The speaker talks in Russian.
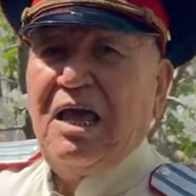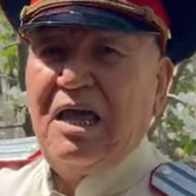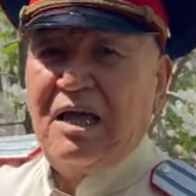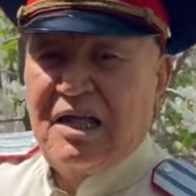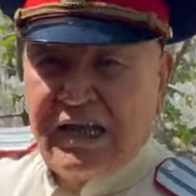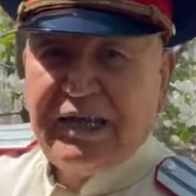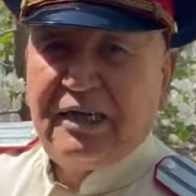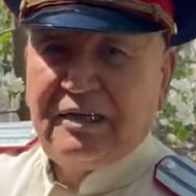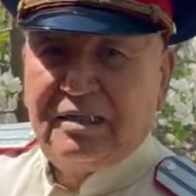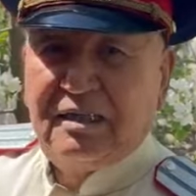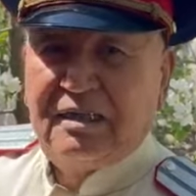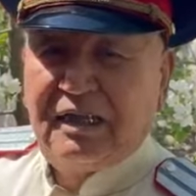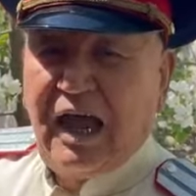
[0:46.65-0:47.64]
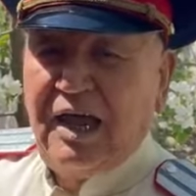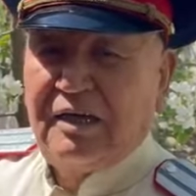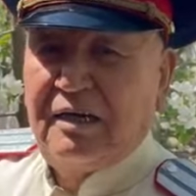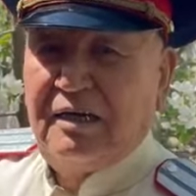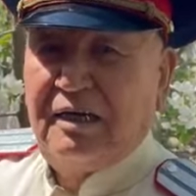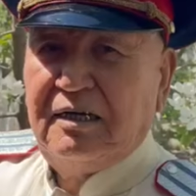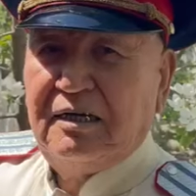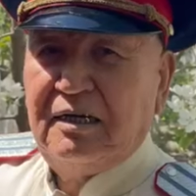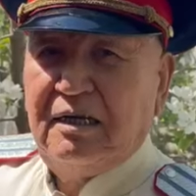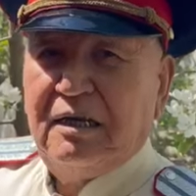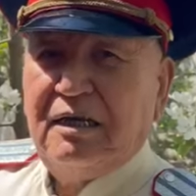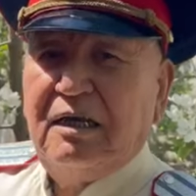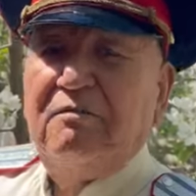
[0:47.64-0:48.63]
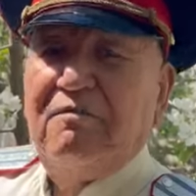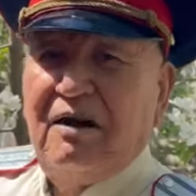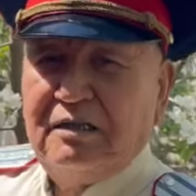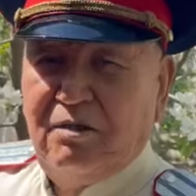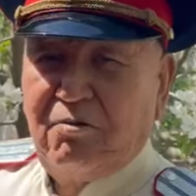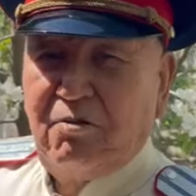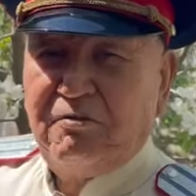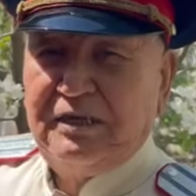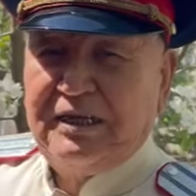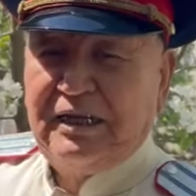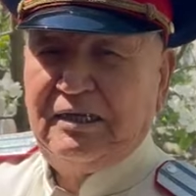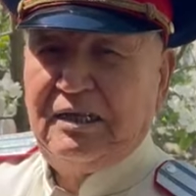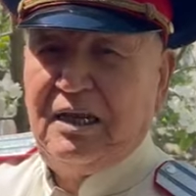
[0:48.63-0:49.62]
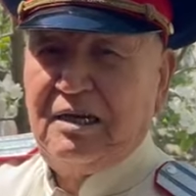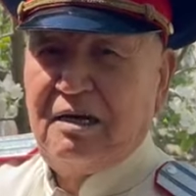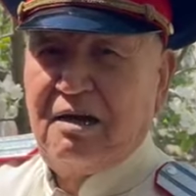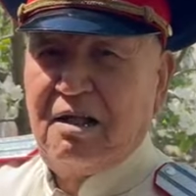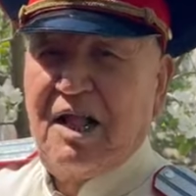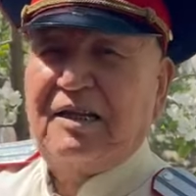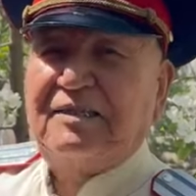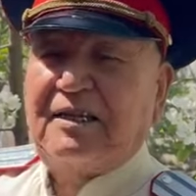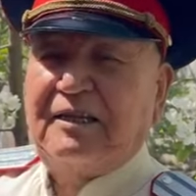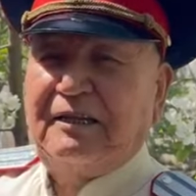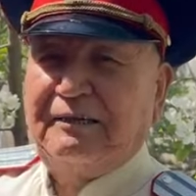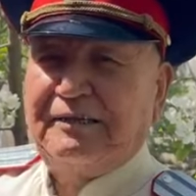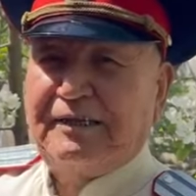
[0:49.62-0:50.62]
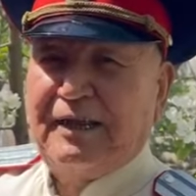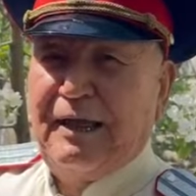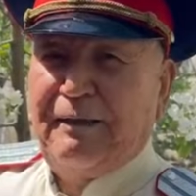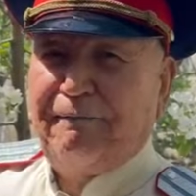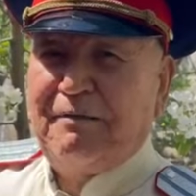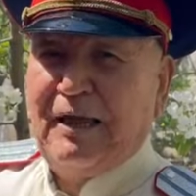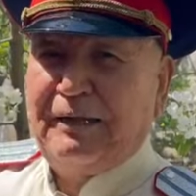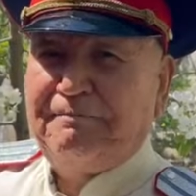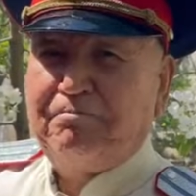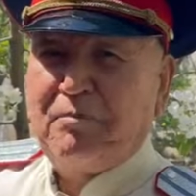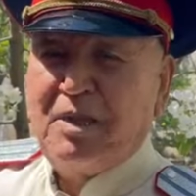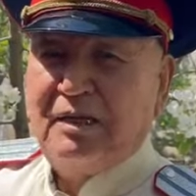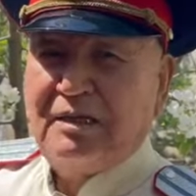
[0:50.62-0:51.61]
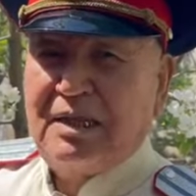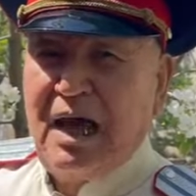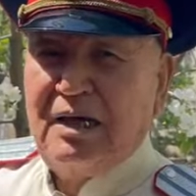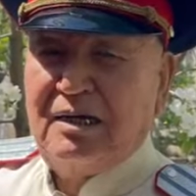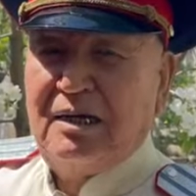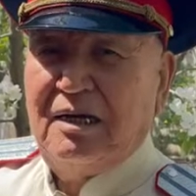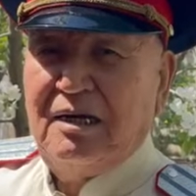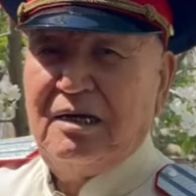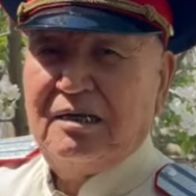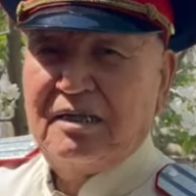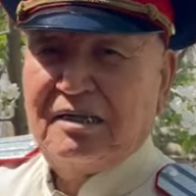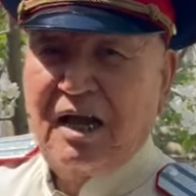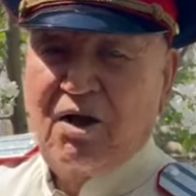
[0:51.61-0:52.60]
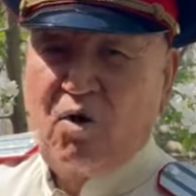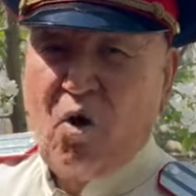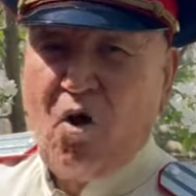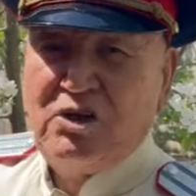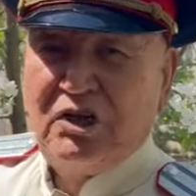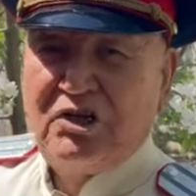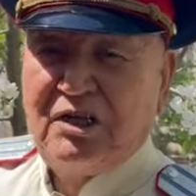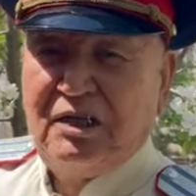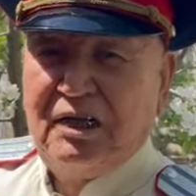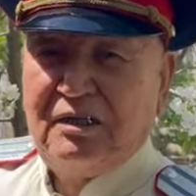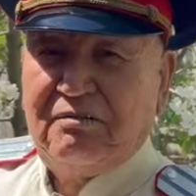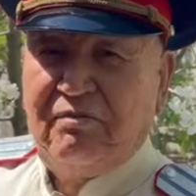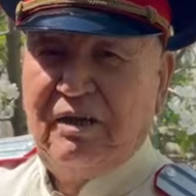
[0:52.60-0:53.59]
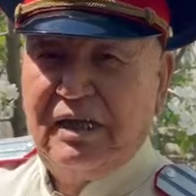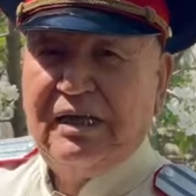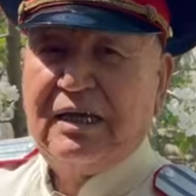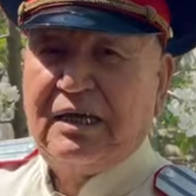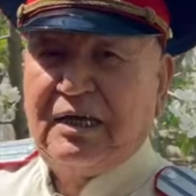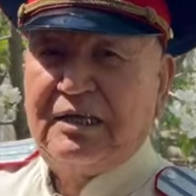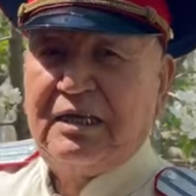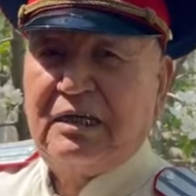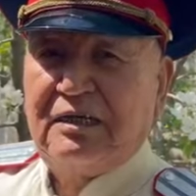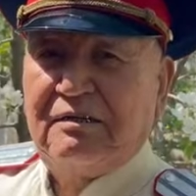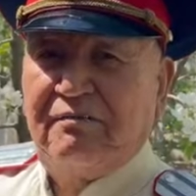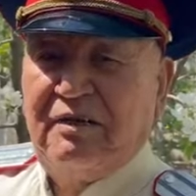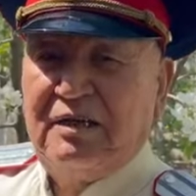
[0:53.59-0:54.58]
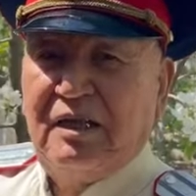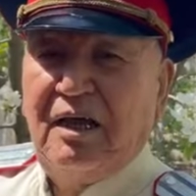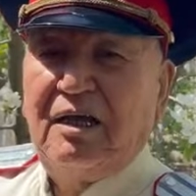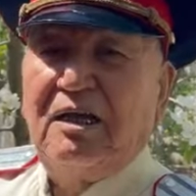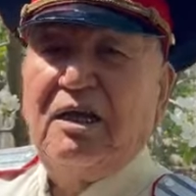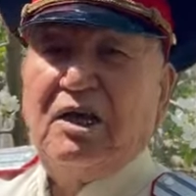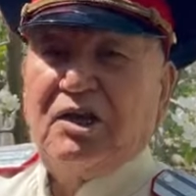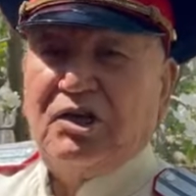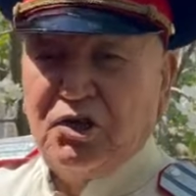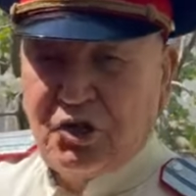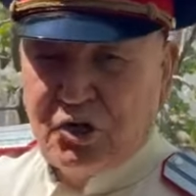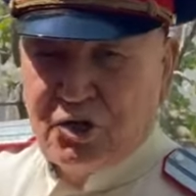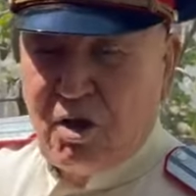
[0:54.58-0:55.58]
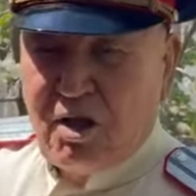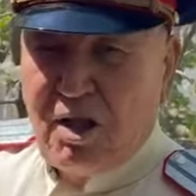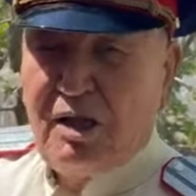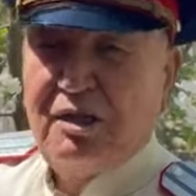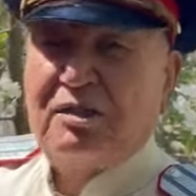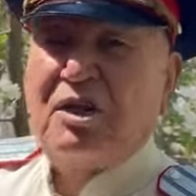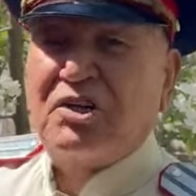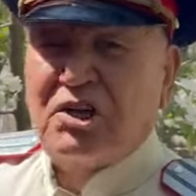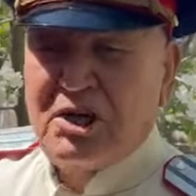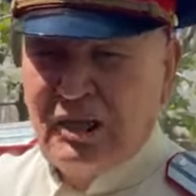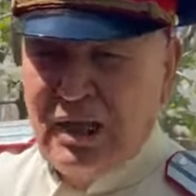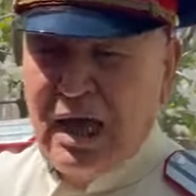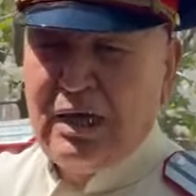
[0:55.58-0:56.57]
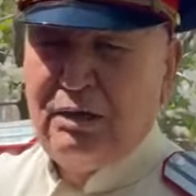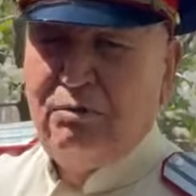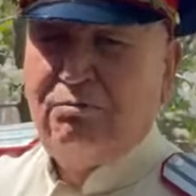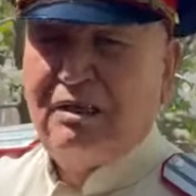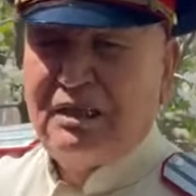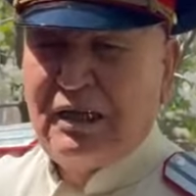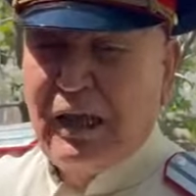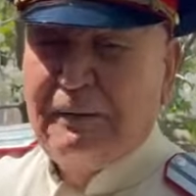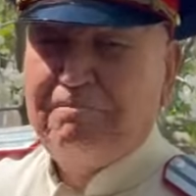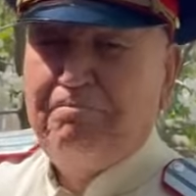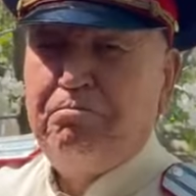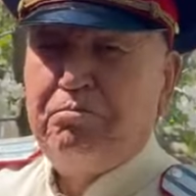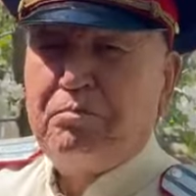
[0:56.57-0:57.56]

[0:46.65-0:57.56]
Рейхстаг и водрузила Красное Знамя. Так закончилась Великая Отечественная война. Еще раз желаю всем